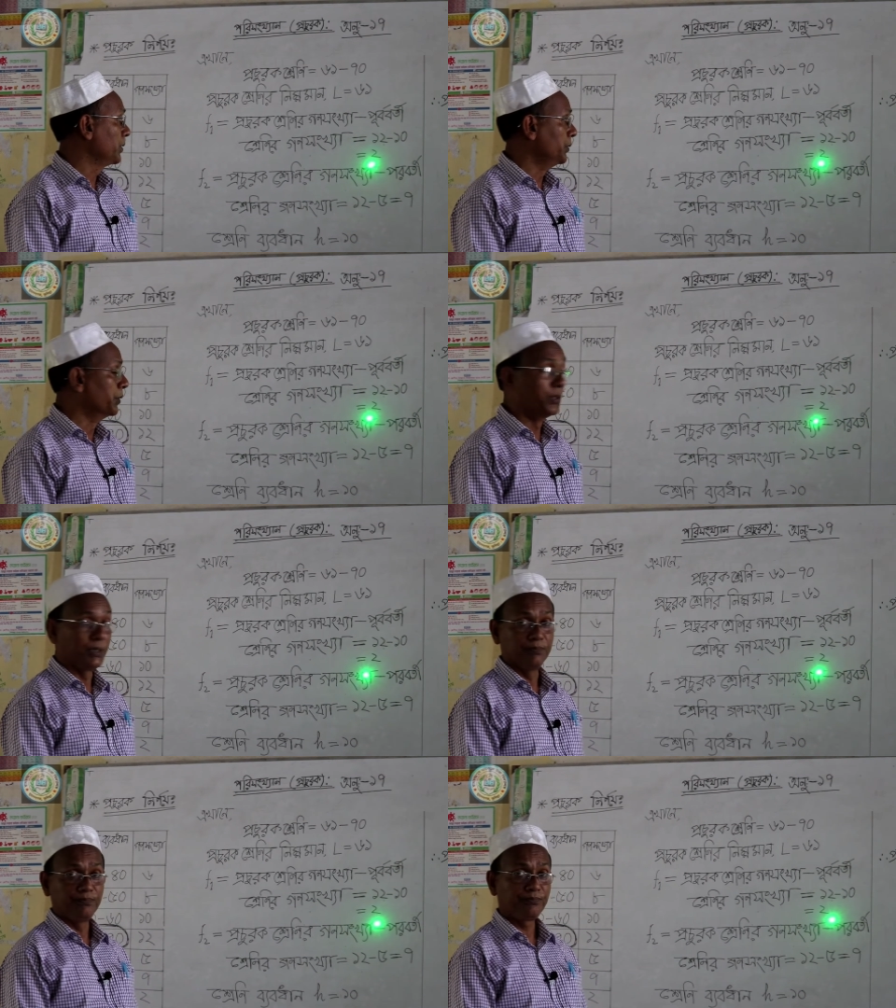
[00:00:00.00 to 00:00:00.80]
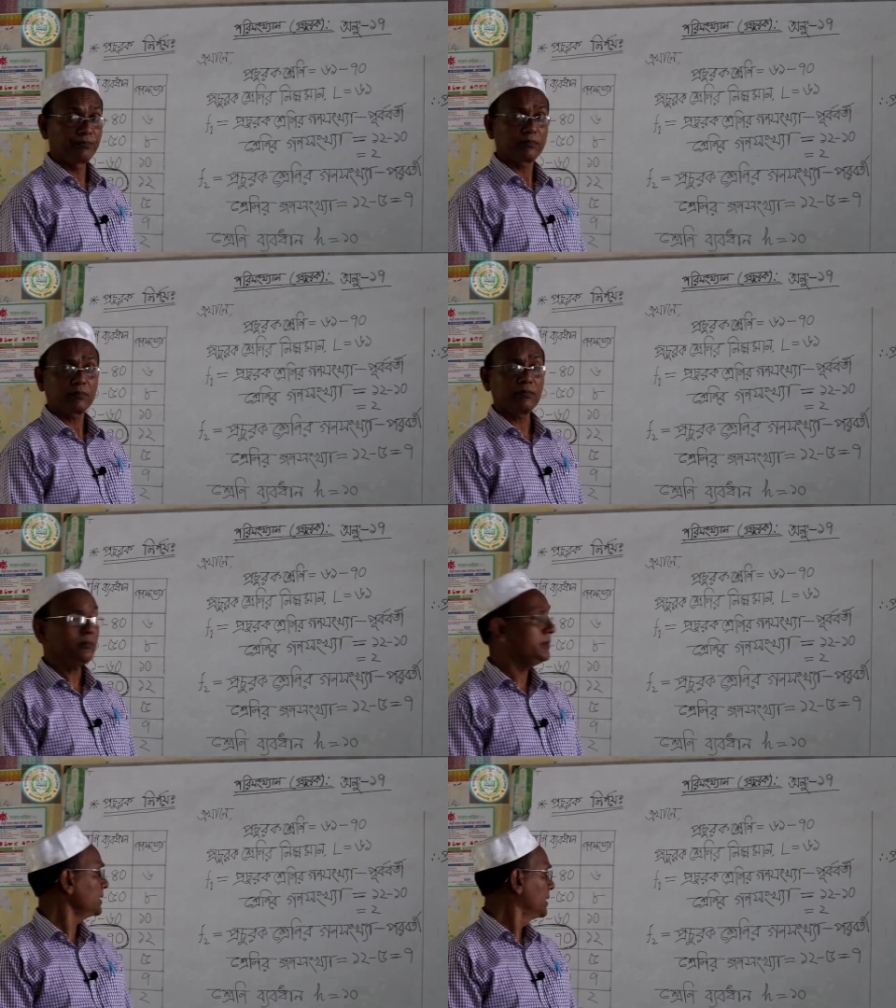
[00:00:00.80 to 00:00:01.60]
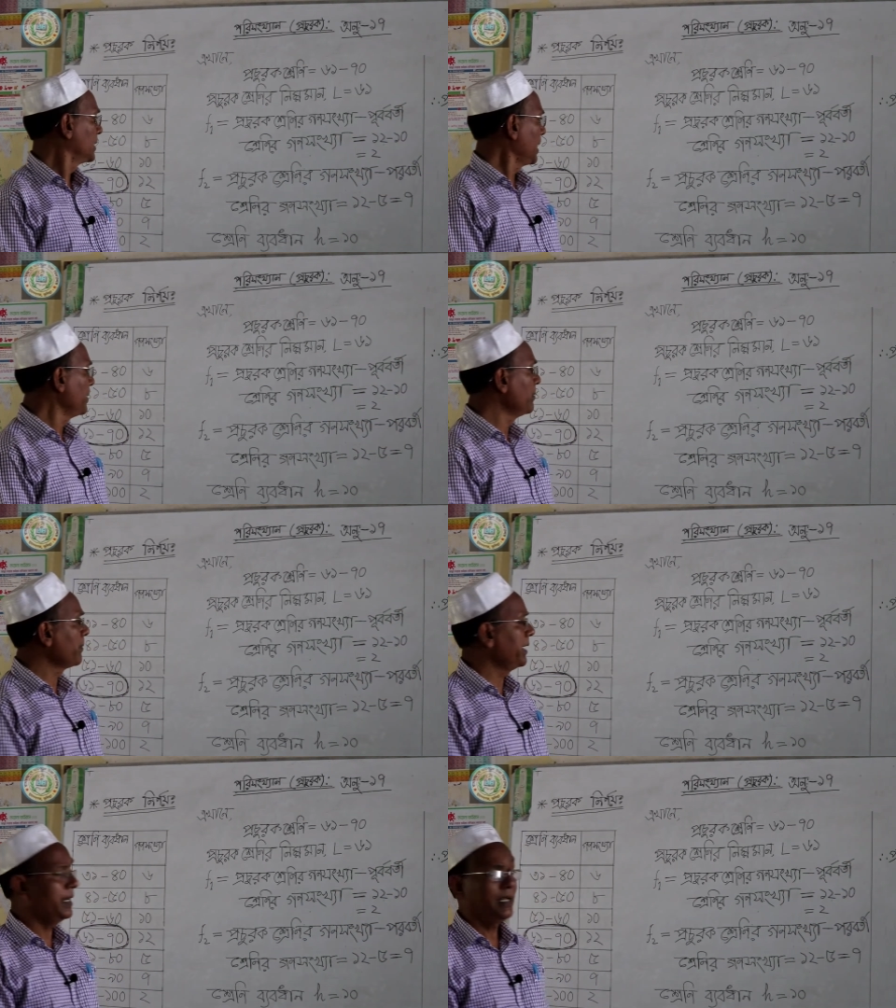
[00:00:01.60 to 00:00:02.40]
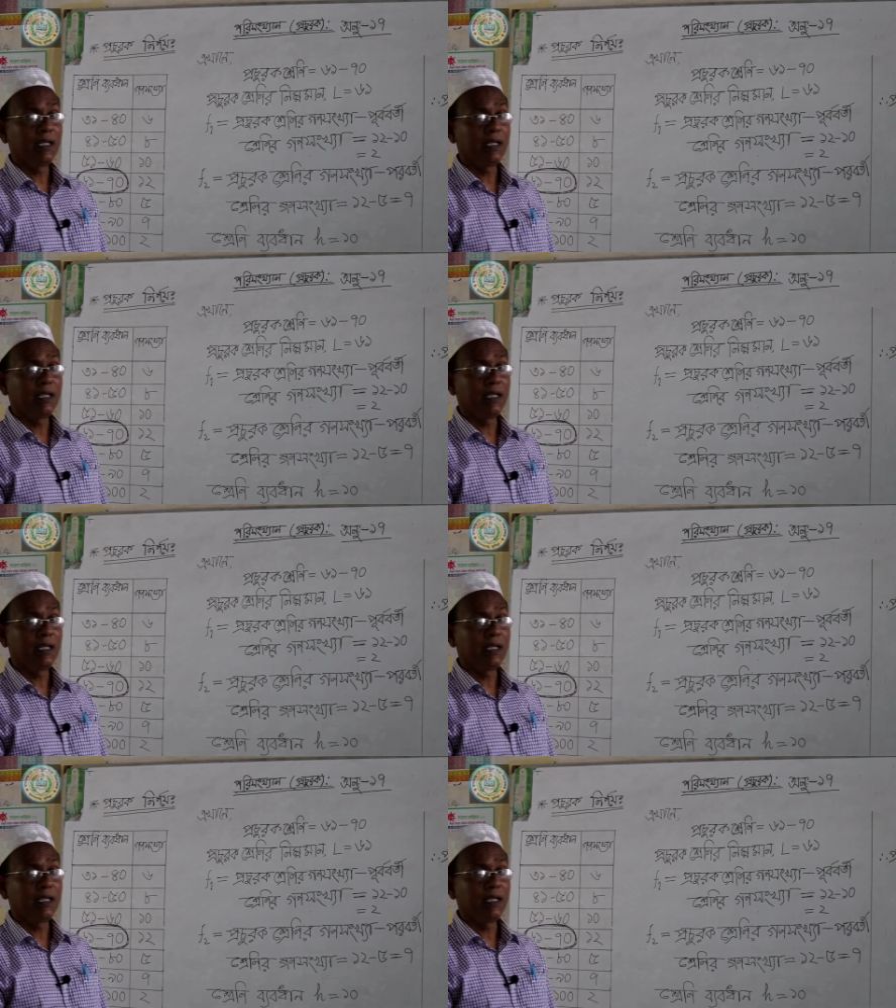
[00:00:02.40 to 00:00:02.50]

দুই তেমনিভাবে